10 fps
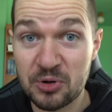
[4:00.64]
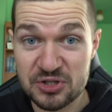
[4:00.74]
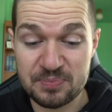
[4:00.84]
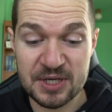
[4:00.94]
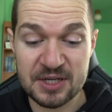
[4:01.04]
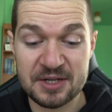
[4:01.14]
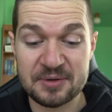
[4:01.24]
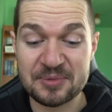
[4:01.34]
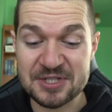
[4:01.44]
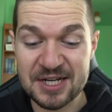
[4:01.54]
pośpiech,
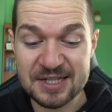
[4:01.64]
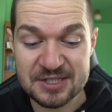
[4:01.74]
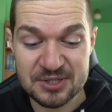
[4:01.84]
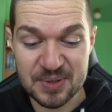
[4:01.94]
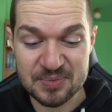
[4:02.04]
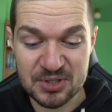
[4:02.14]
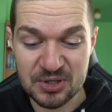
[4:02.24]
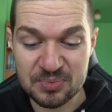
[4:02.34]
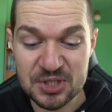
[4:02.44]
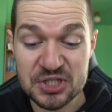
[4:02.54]
myślenie, co mam
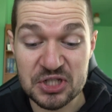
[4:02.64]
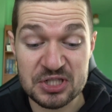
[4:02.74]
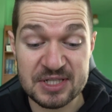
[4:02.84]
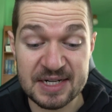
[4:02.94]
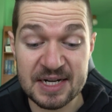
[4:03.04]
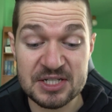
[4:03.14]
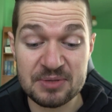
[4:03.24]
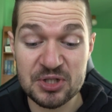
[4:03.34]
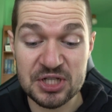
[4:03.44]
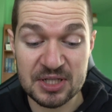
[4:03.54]
zrobić, strach,
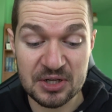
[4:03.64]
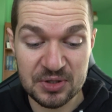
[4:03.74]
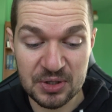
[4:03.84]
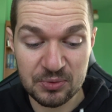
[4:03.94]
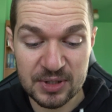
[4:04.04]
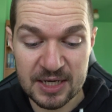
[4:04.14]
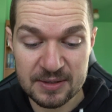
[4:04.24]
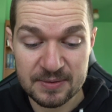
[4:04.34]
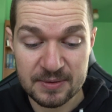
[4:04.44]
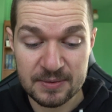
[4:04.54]
że mi się tego nie uda,